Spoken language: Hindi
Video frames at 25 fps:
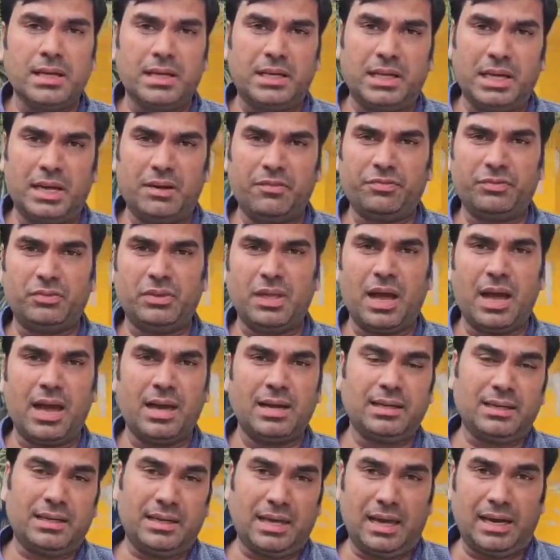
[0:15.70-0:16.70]

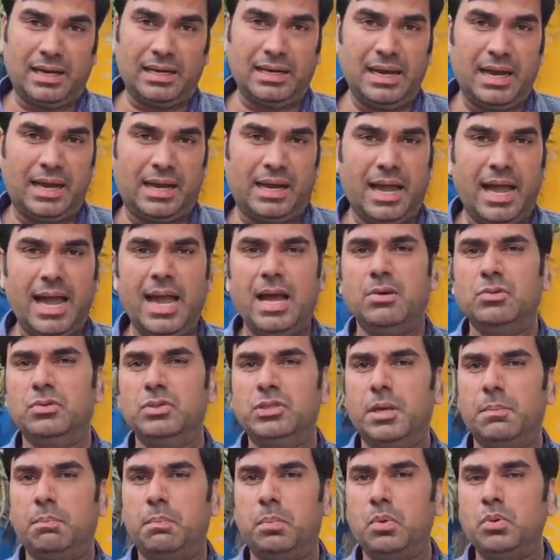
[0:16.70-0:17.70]
गिरफ्तार कर लिया गया है
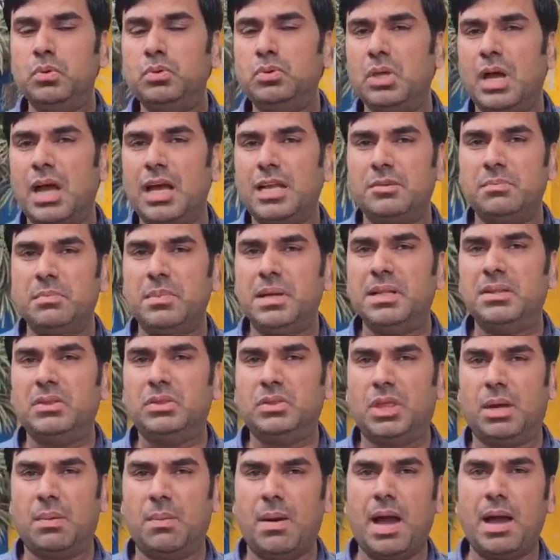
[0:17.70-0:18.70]
उनसे पूछताछ में
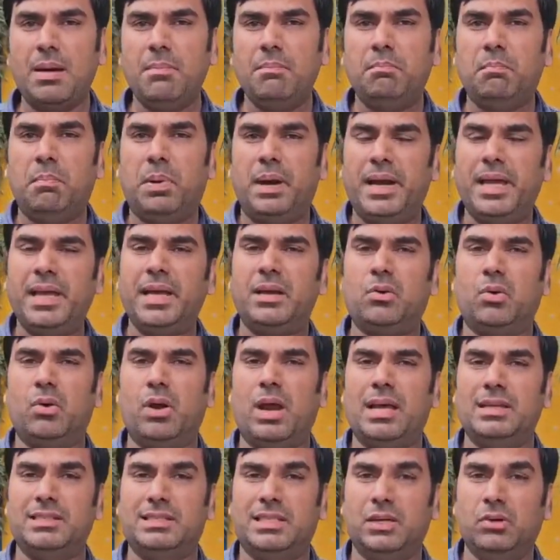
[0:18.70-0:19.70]
तमाम बड़े
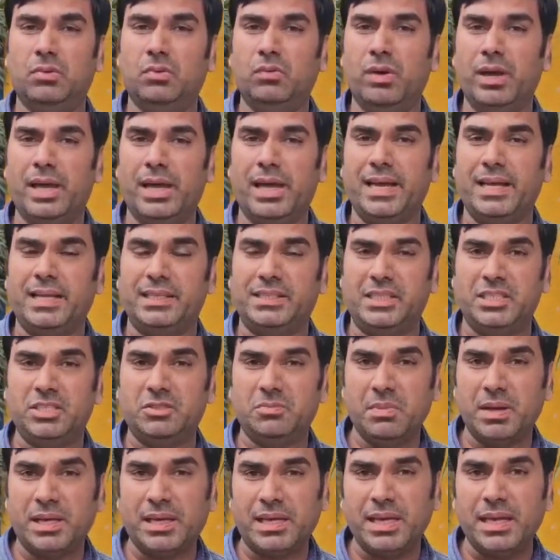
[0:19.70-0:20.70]
खुलासे हुए हैं
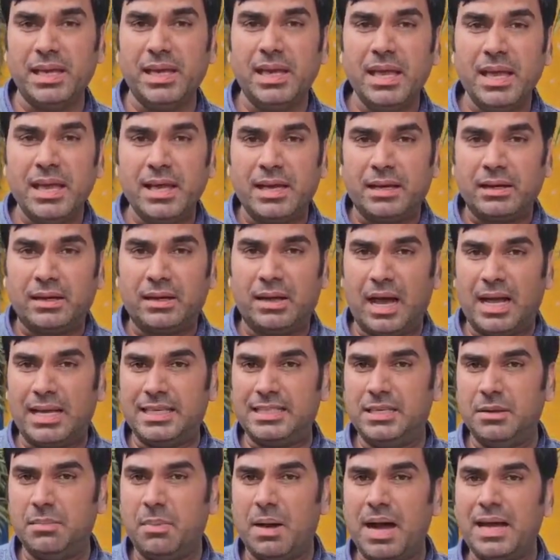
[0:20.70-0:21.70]
जिसमें कि
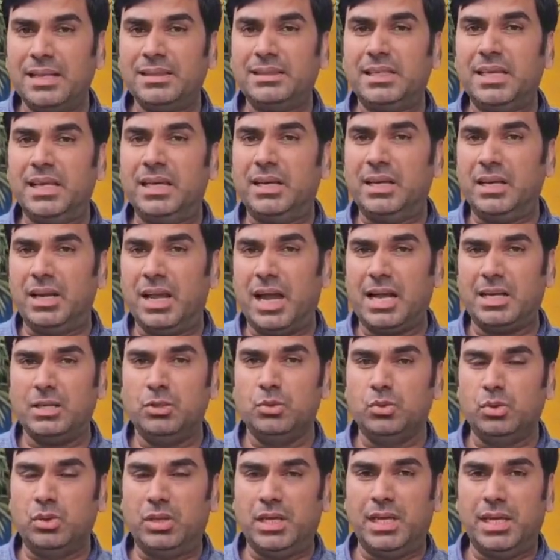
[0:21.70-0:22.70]
गाज़ियाबाद के
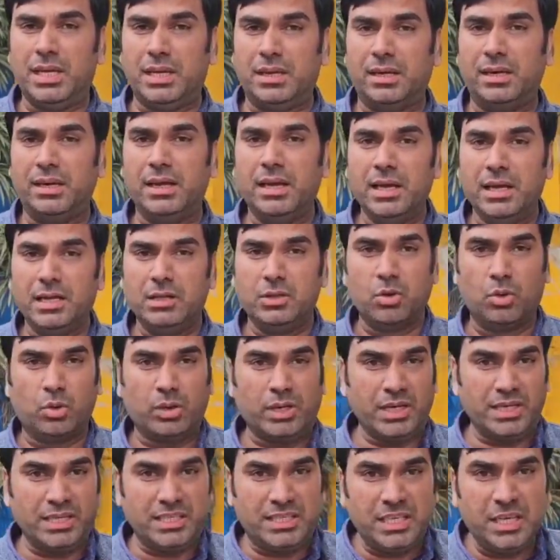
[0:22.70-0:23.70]
रियाजुद्दीन जो
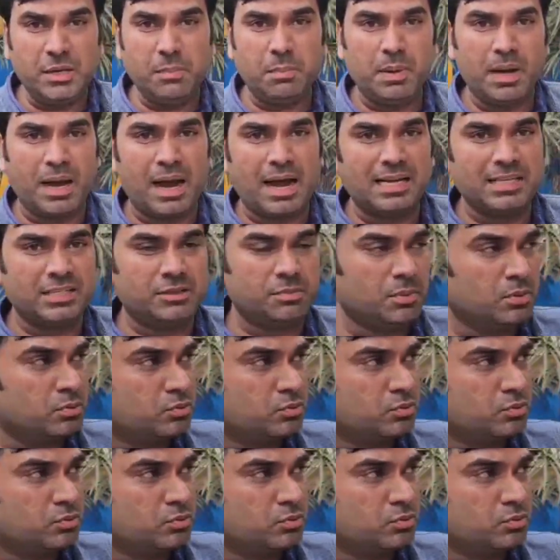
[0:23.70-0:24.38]
कि इसी ब्रांच में